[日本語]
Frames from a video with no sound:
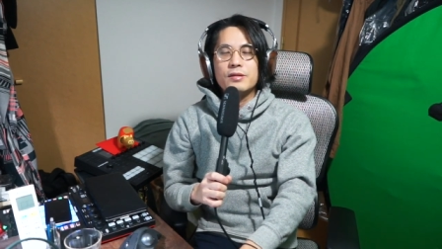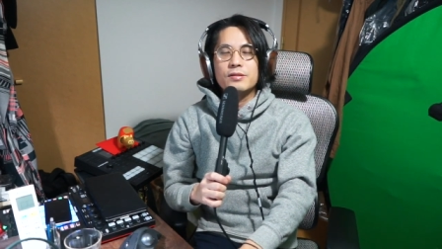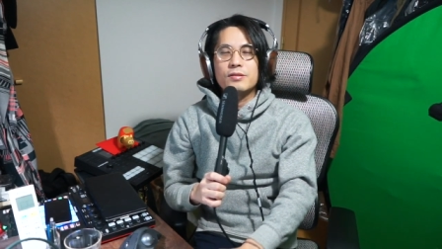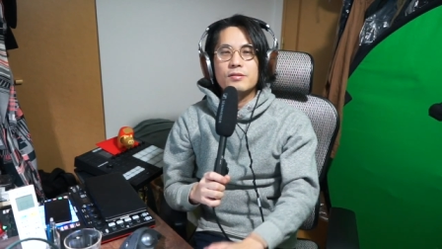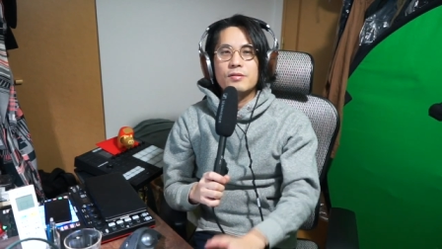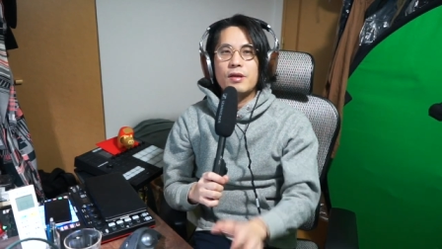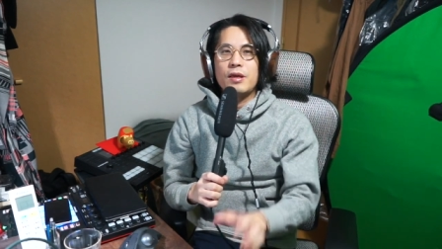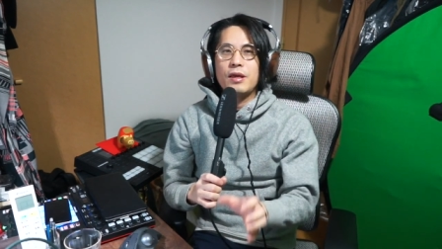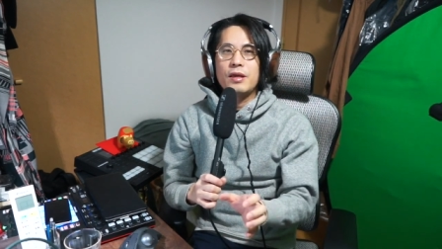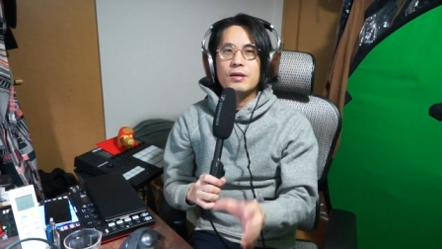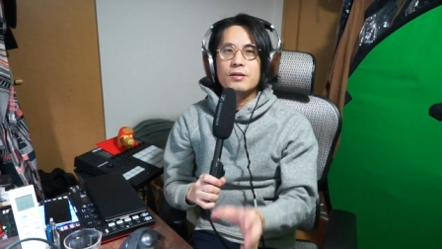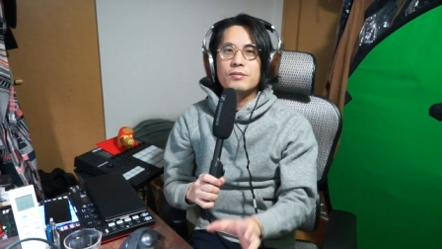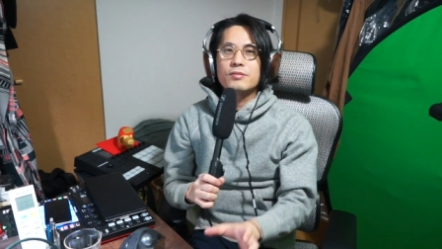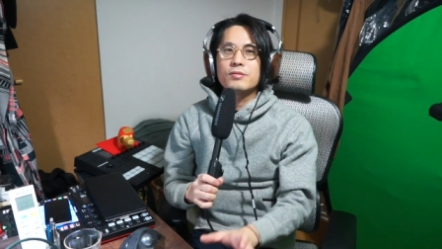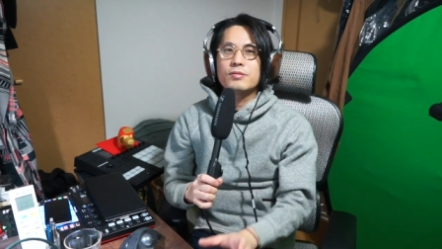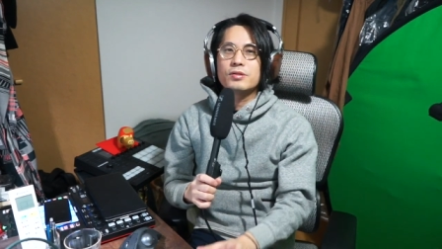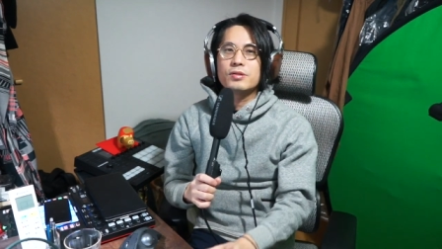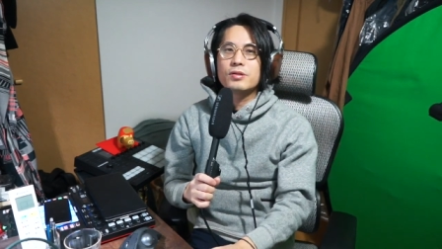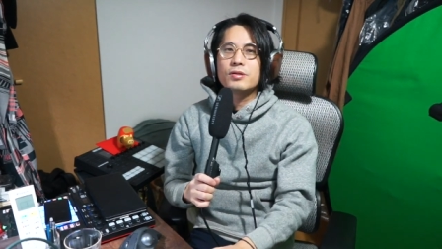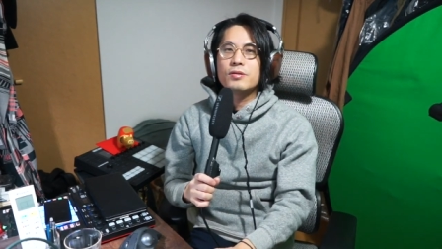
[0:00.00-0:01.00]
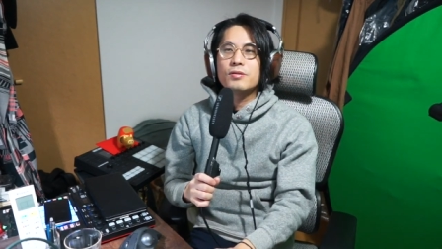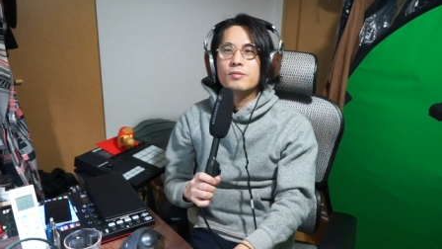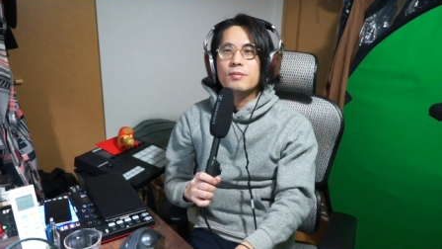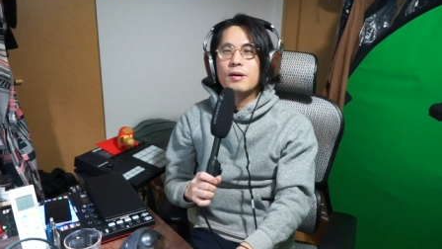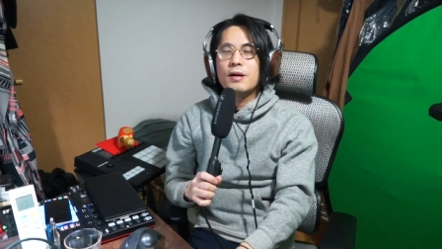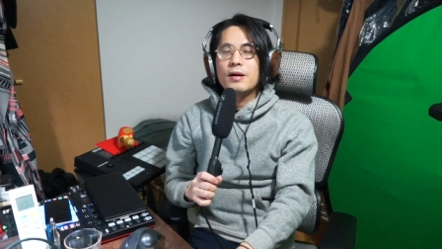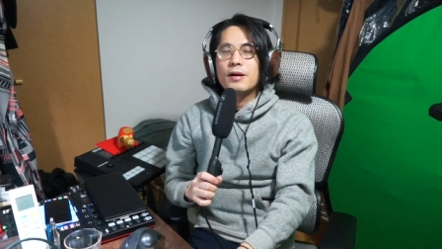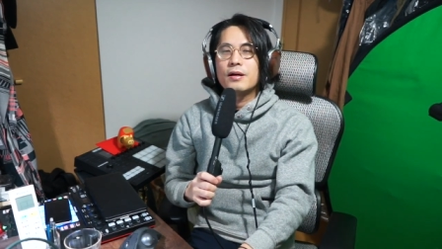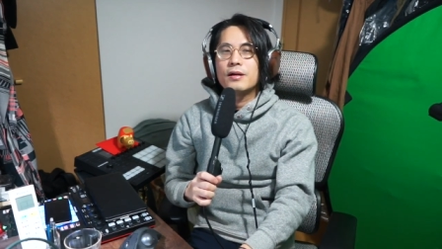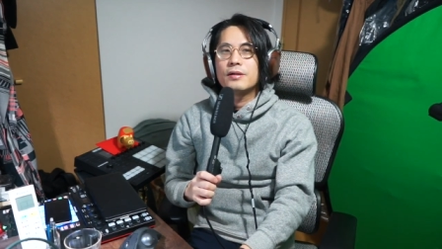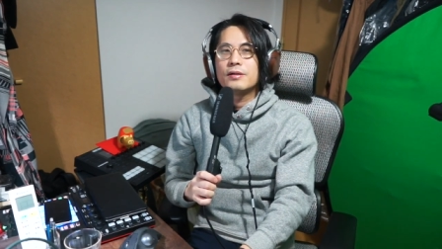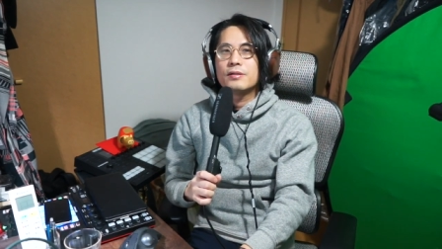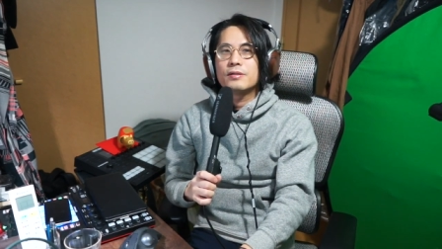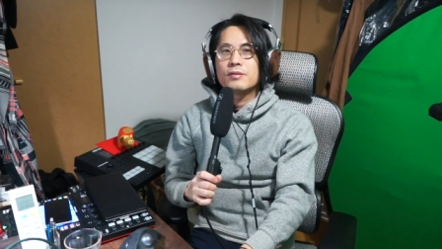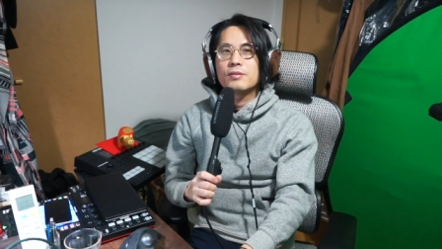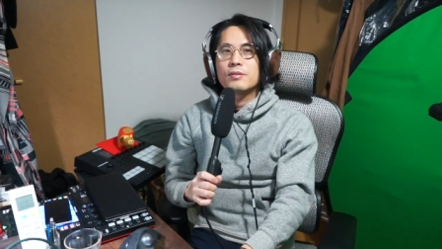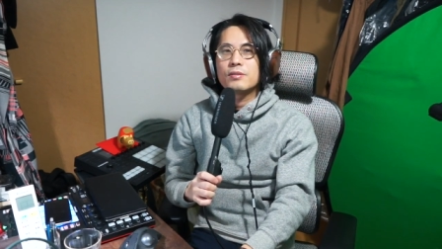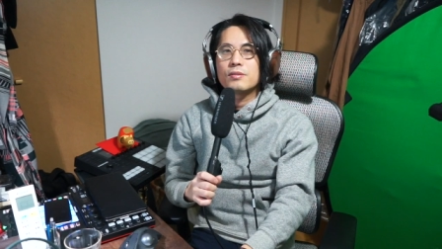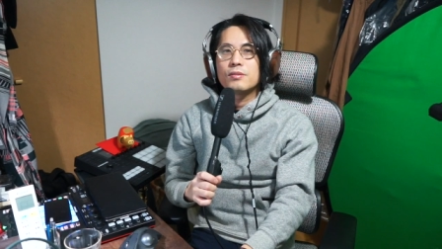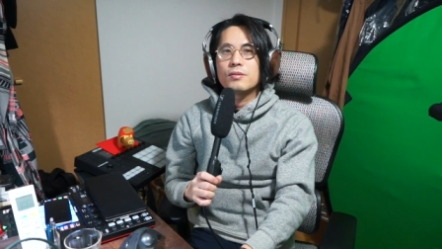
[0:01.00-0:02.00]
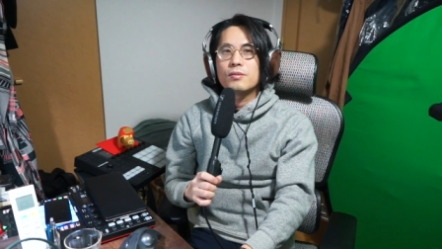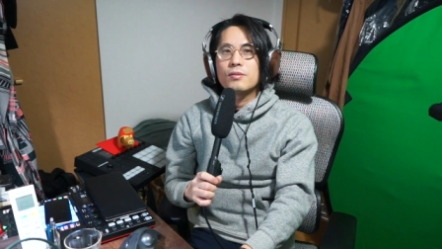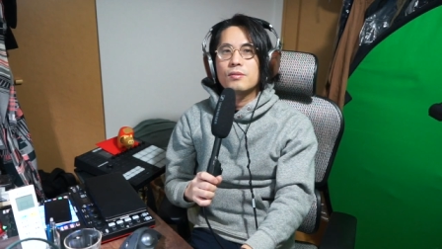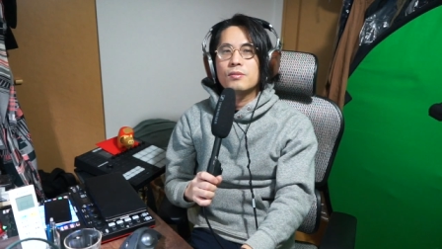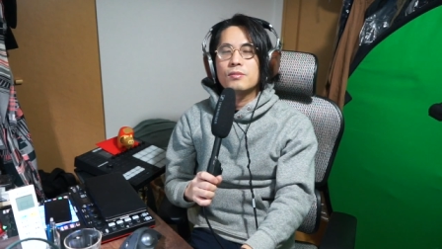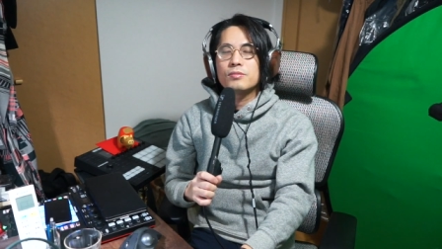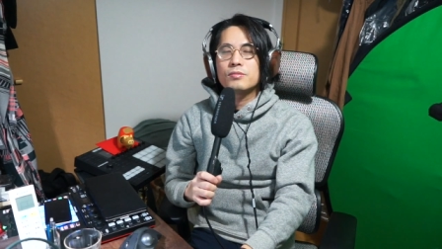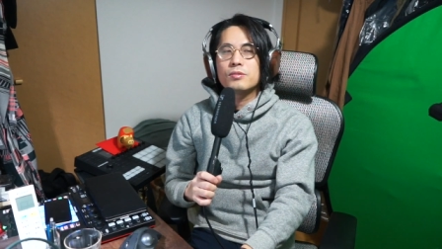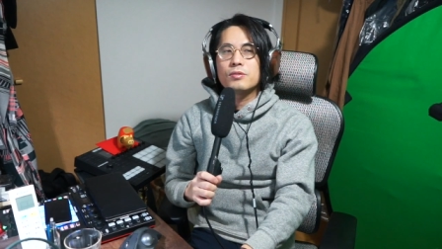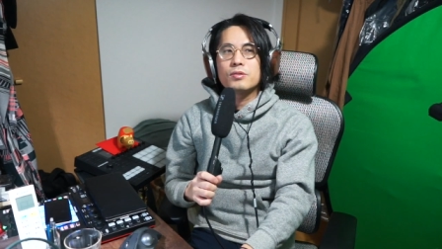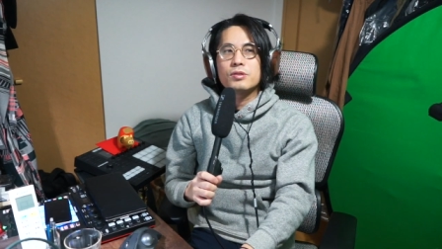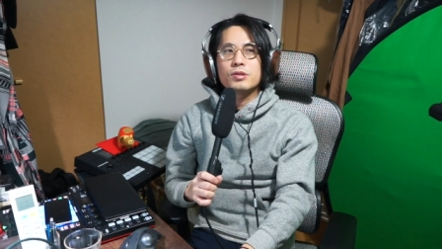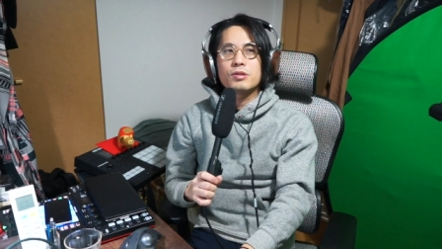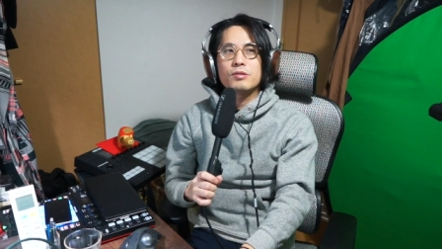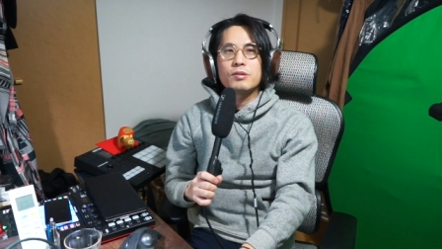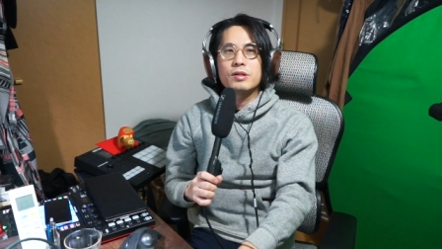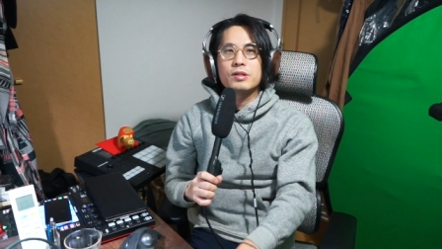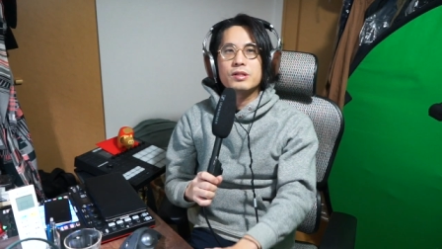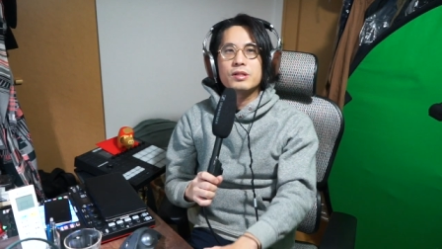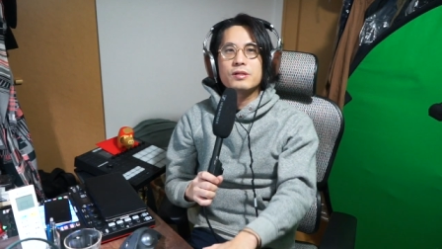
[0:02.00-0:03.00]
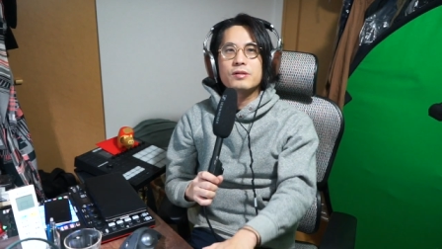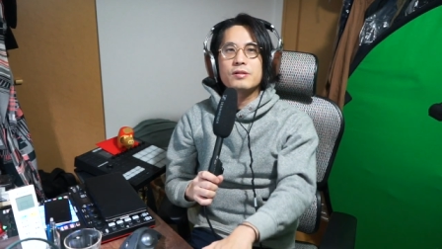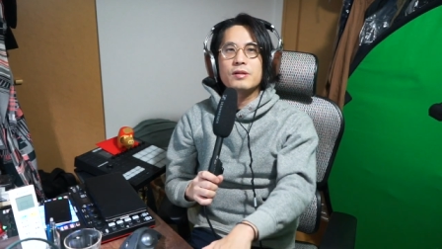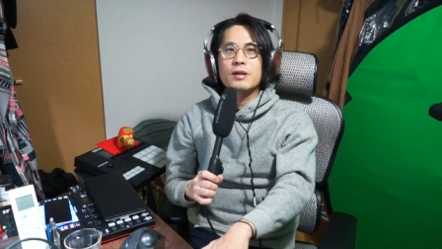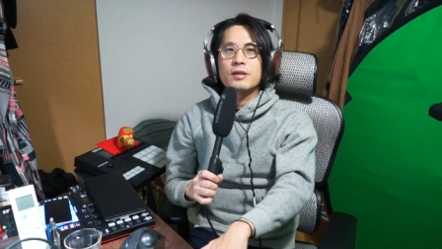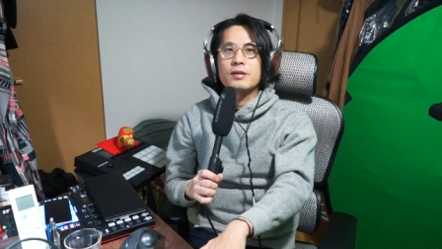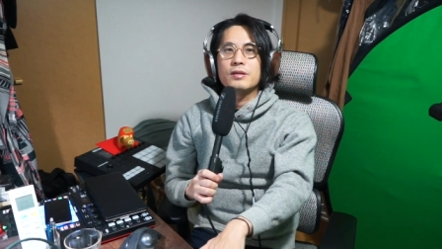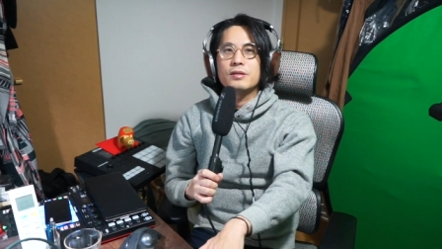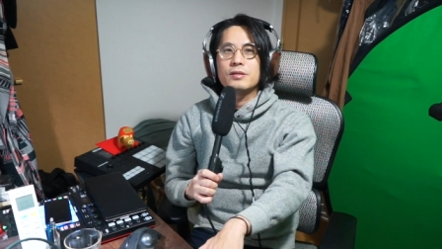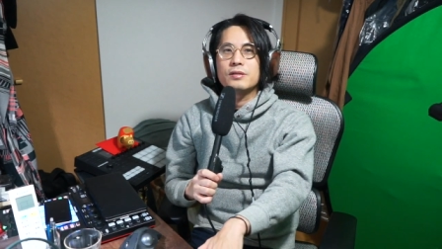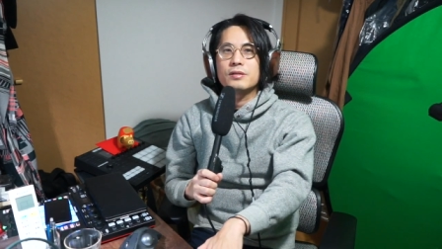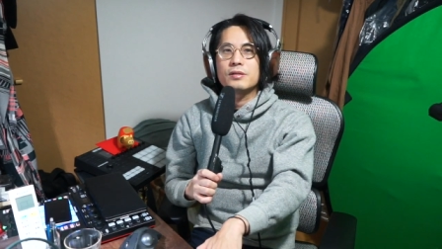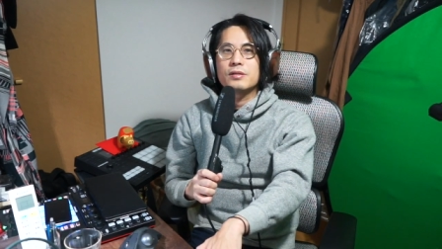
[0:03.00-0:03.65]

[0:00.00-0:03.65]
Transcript: その英語の授業は、本当に初日ぐらい、